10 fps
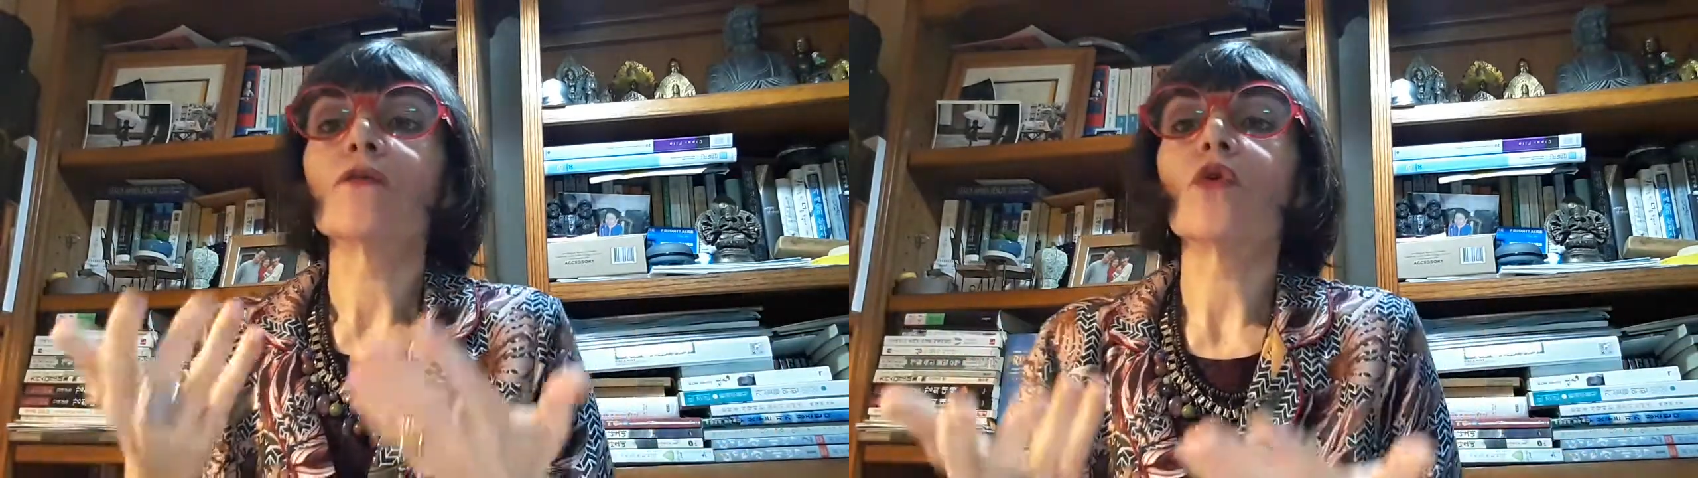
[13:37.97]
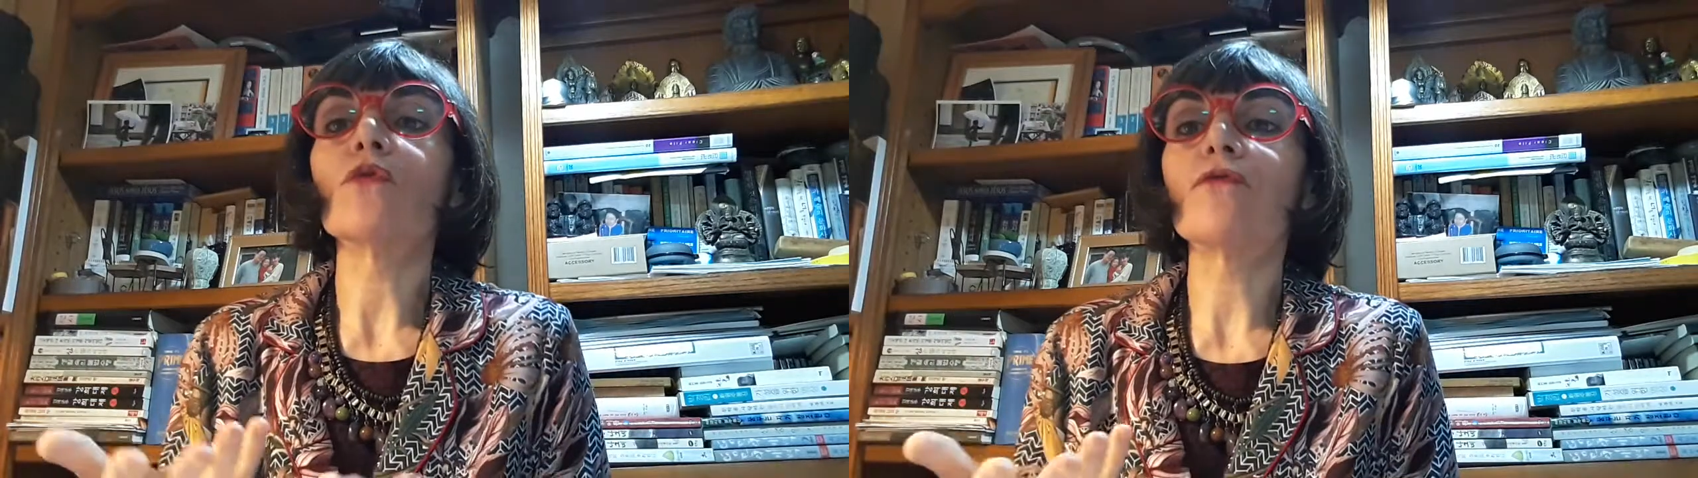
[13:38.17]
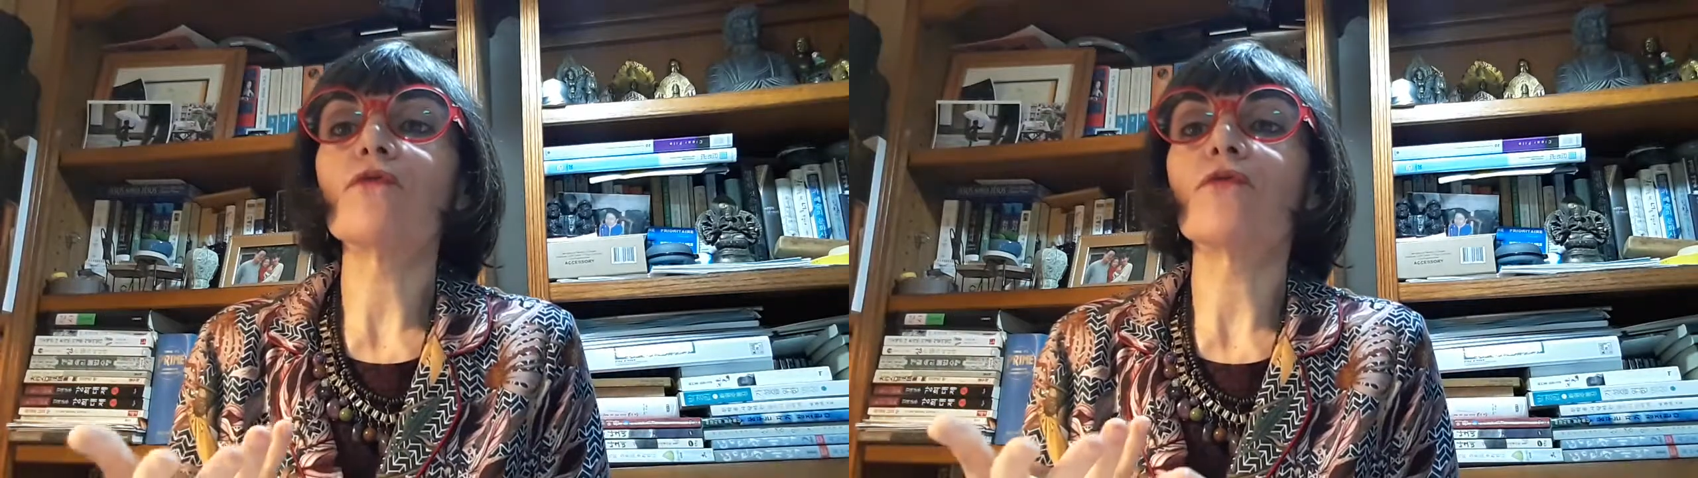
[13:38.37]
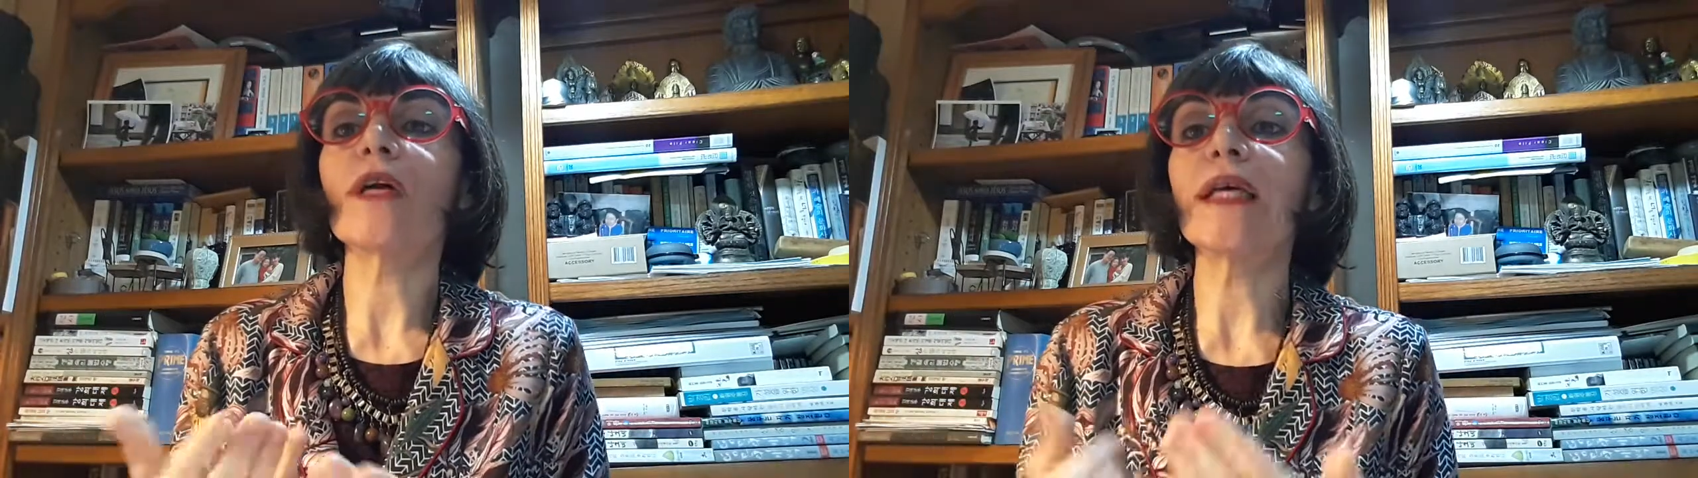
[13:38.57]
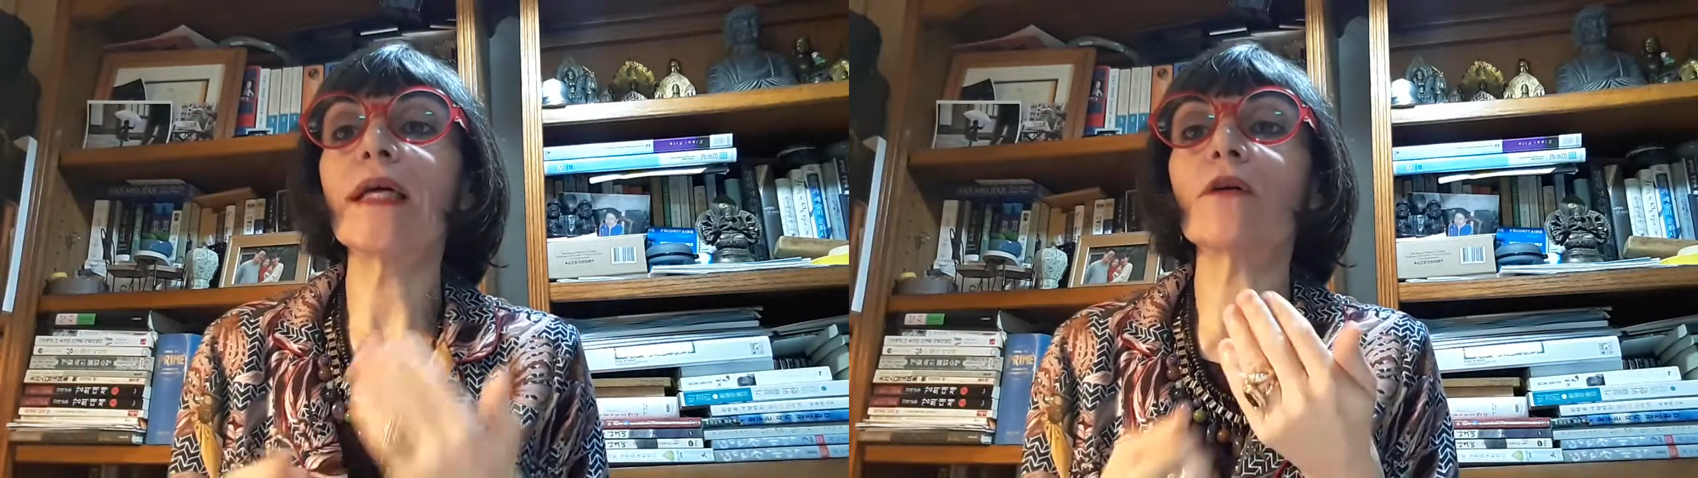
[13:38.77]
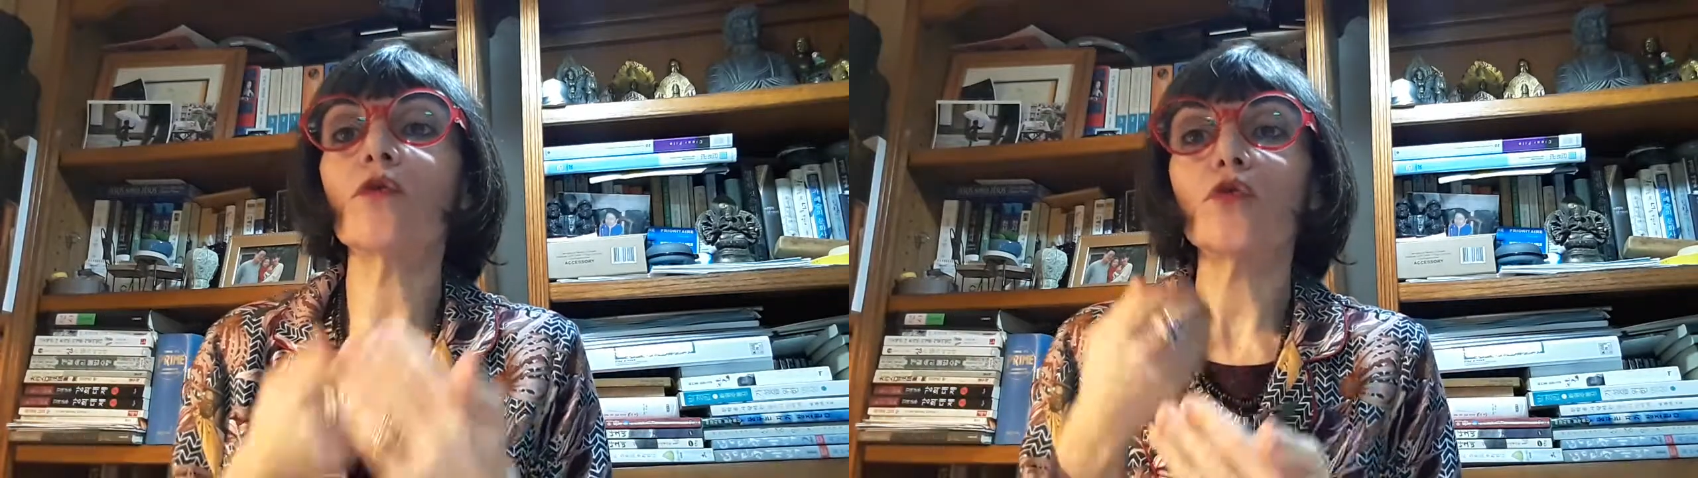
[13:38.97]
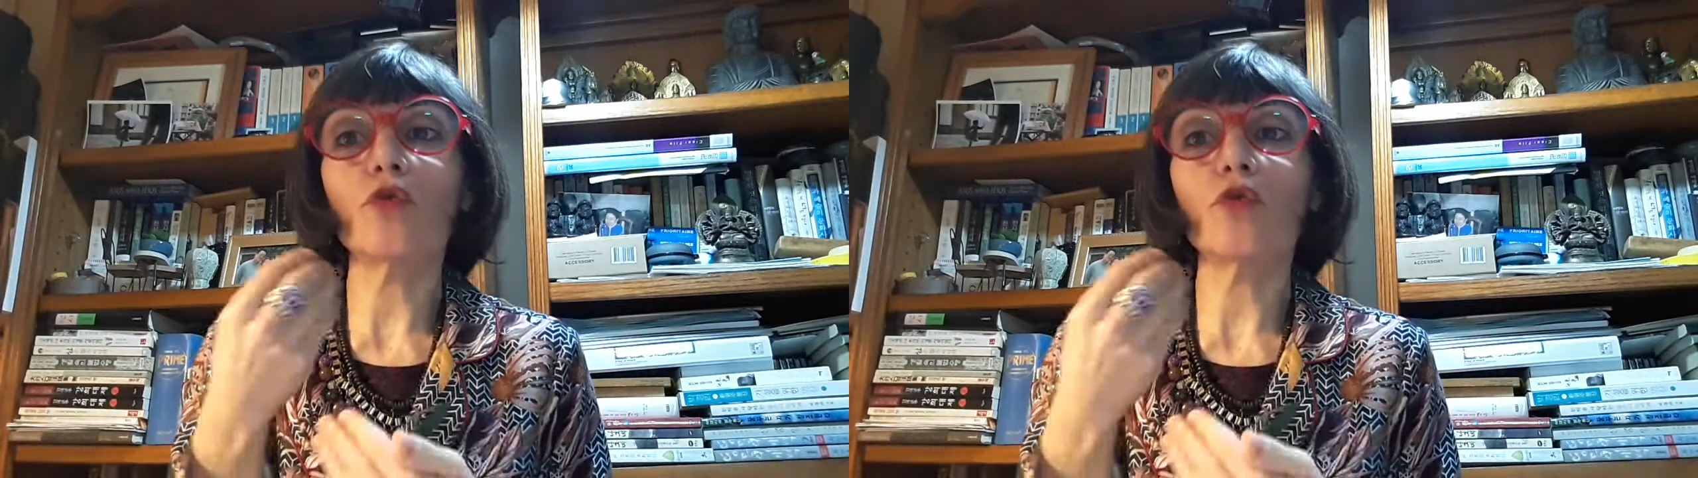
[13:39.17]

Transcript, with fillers: Donc vous voyez que